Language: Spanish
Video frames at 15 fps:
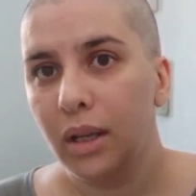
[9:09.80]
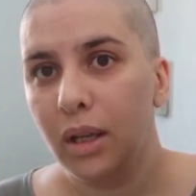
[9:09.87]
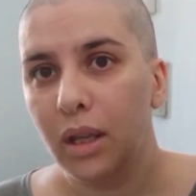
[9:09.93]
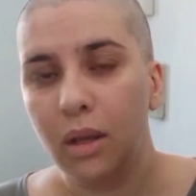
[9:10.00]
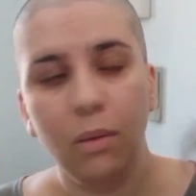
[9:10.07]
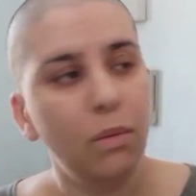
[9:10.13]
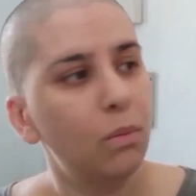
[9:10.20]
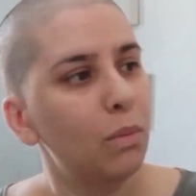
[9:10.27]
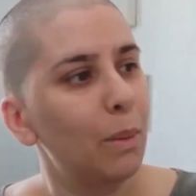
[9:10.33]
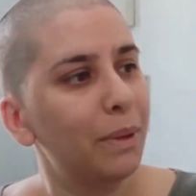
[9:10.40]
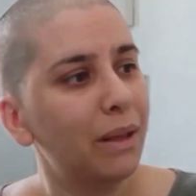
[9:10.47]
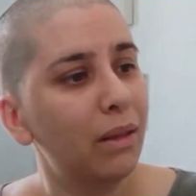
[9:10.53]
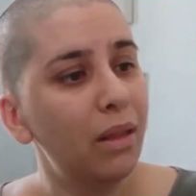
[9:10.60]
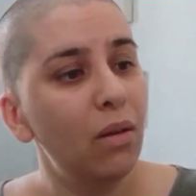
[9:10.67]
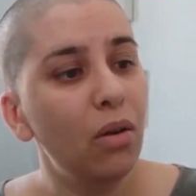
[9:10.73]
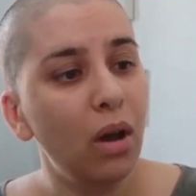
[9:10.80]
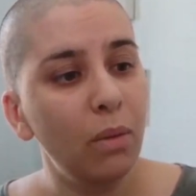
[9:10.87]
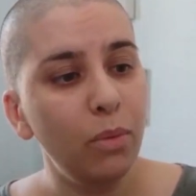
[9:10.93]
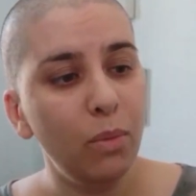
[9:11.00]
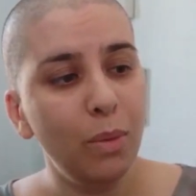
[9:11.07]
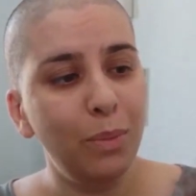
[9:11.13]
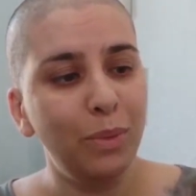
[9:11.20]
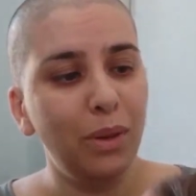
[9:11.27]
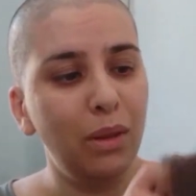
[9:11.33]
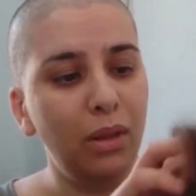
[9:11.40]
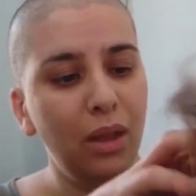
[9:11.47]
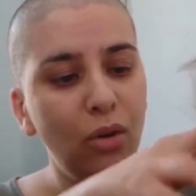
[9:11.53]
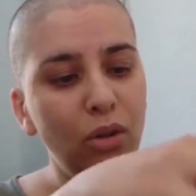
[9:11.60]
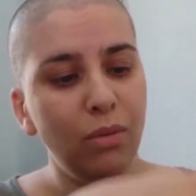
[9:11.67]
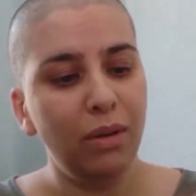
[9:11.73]
Y me apetecía un cambio, me
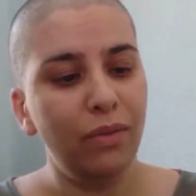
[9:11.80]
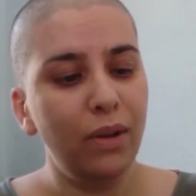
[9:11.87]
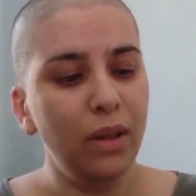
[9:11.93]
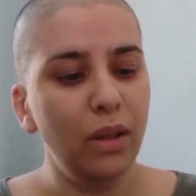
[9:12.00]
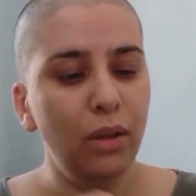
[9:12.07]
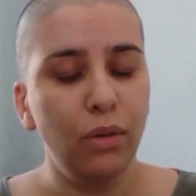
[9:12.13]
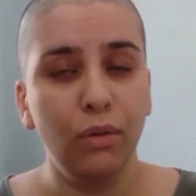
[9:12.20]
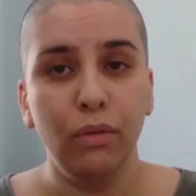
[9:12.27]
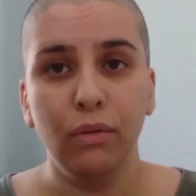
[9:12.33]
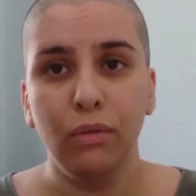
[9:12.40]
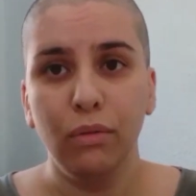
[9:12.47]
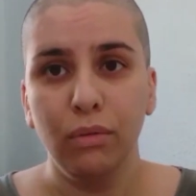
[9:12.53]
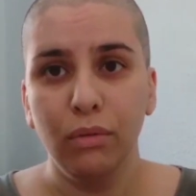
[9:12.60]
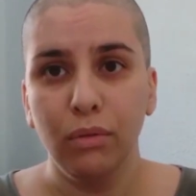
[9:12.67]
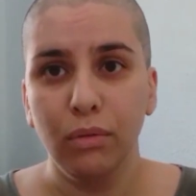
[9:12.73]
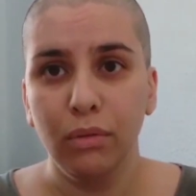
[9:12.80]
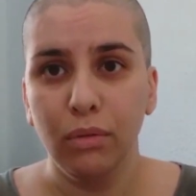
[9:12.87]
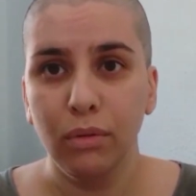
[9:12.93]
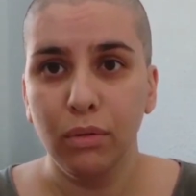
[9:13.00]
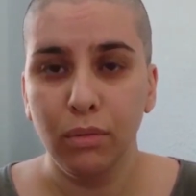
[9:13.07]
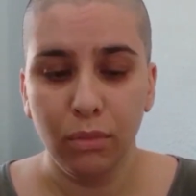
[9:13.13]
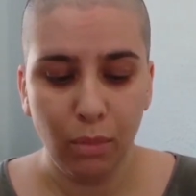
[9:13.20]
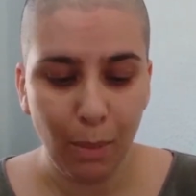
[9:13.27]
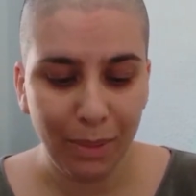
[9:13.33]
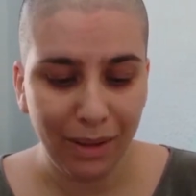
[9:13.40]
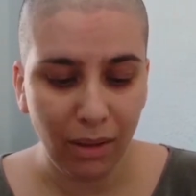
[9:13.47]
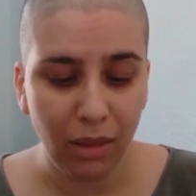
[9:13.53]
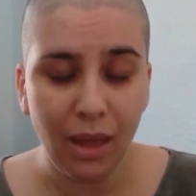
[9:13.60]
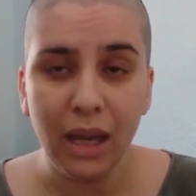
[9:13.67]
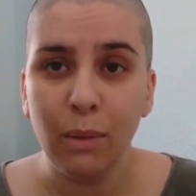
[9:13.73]
apetecía no llevar flequillo. Me
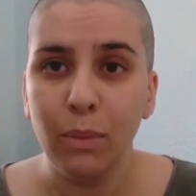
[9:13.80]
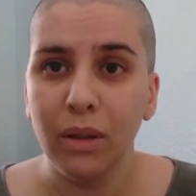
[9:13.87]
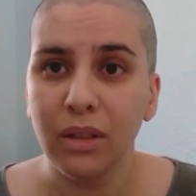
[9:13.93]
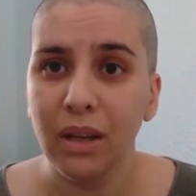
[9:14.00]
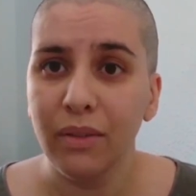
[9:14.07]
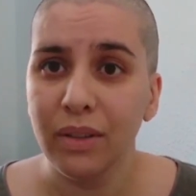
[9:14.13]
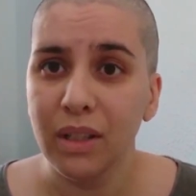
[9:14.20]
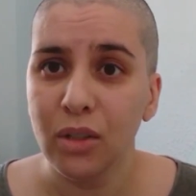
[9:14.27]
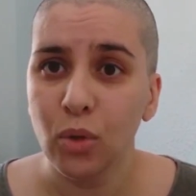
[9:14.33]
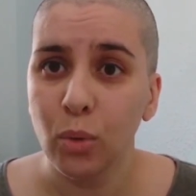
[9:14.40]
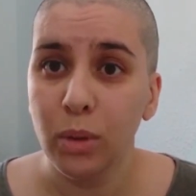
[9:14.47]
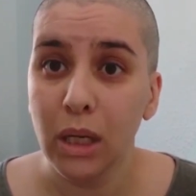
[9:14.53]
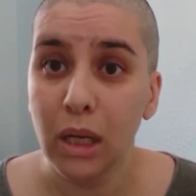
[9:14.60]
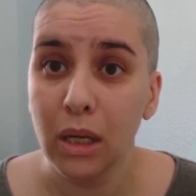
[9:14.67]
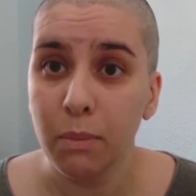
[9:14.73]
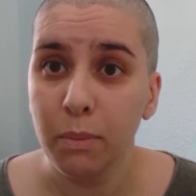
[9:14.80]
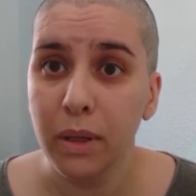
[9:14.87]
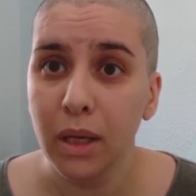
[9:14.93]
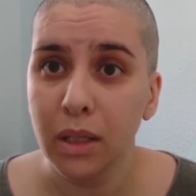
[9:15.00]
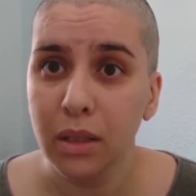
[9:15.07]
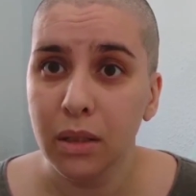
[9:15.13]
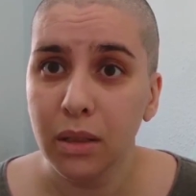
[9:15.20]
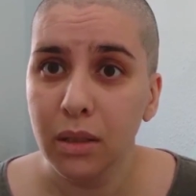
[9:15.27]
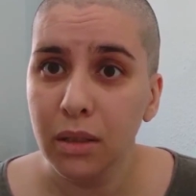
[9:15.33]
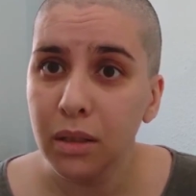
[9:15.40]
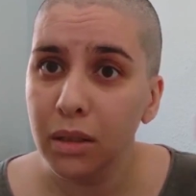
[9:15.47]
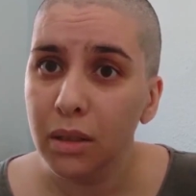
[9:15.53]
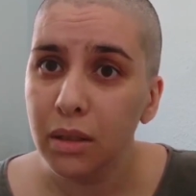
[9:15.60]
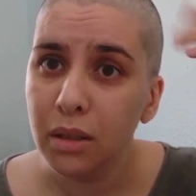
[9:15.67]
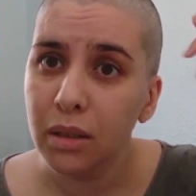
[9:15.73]
apetecía que mis gafas estuvieran limpias,
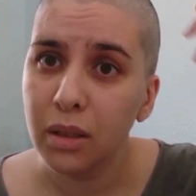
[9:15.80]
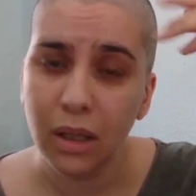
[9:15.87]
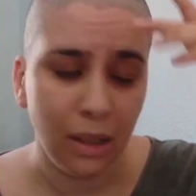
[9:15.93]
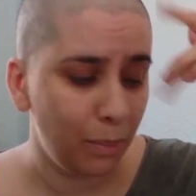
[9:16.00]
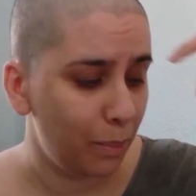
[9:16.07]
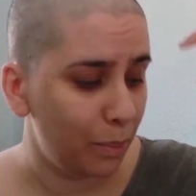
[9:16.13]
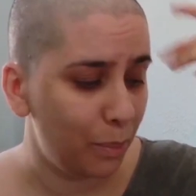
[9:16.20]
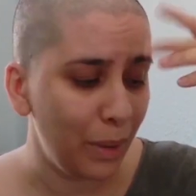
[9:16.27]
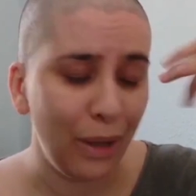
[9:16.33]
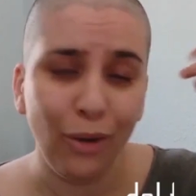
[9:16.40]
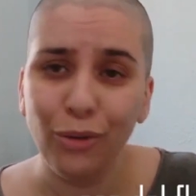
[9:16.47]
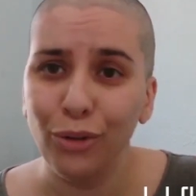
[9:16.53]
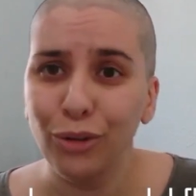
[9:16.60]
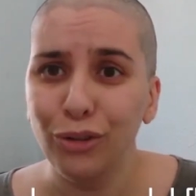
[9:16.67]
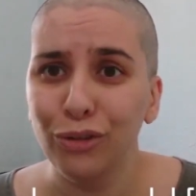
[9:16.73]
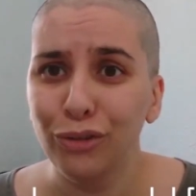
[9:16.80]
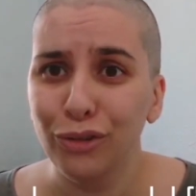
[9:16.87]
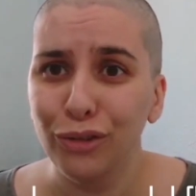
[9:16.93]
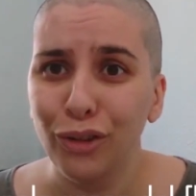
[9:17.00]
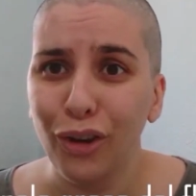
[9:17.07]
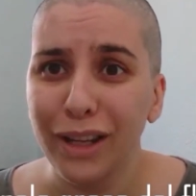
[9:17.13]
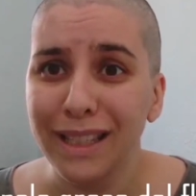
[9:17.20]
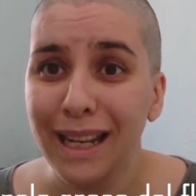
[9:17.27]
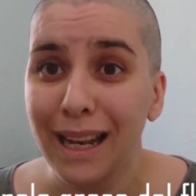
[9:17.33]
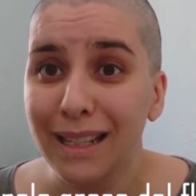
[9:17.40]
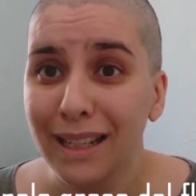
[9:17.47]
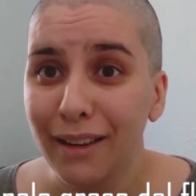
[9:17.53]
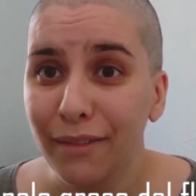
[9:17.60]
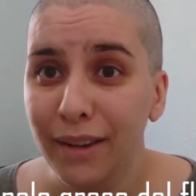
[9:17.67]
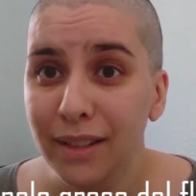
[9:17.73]
que el pelo no tocase las
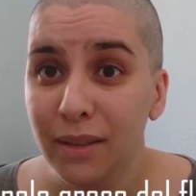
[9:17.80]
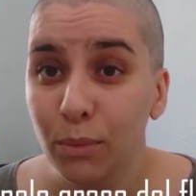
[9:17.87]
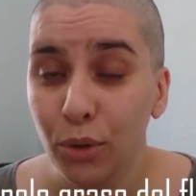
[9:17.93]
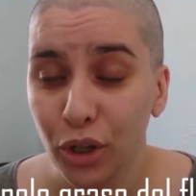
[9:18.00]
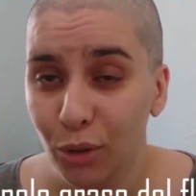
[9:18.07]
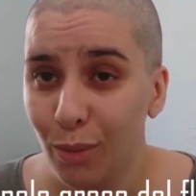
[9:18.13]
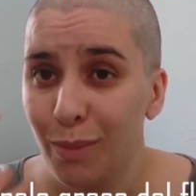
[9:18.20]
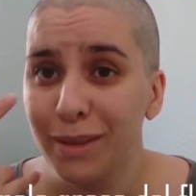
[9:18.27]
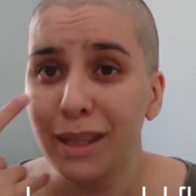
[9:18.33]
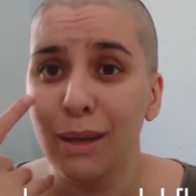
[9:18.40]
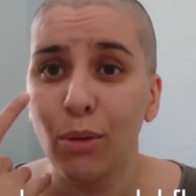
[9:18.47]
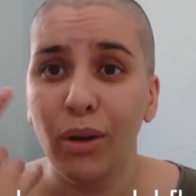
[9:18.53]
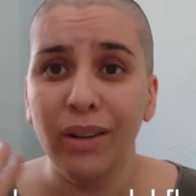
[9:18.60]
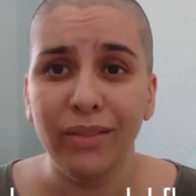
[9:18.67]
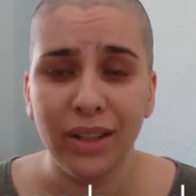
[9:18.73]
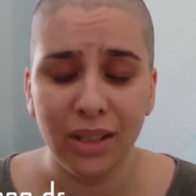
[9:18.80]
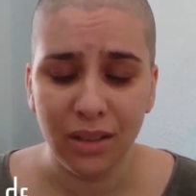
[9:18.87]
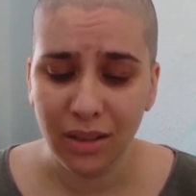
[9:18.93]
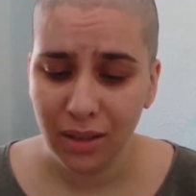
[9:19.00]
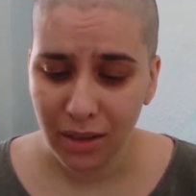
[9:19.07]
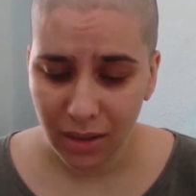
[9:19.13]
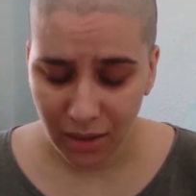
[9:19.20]
gafas, porque normalmente llevo gafas